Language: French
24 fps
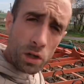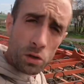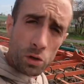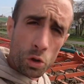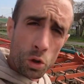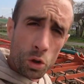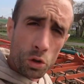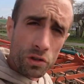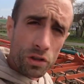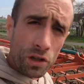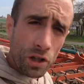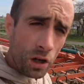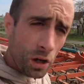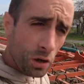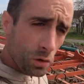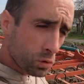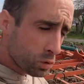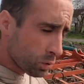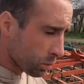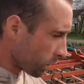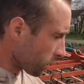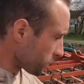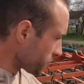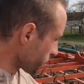de hauteur
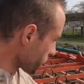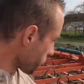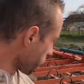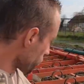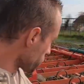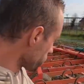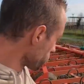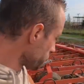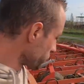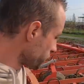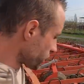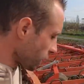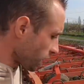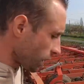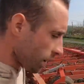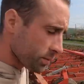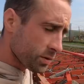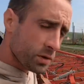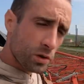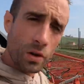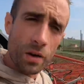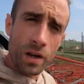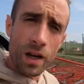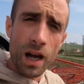tout mon vibroculteur,
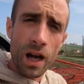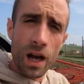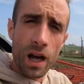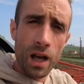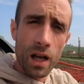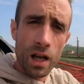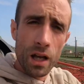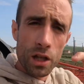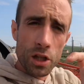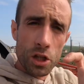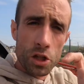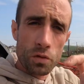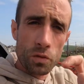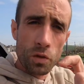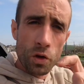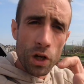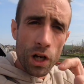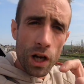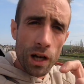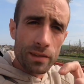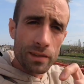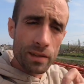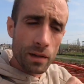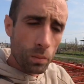parce que là, je veux
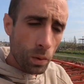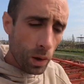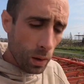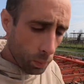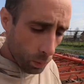gratter moins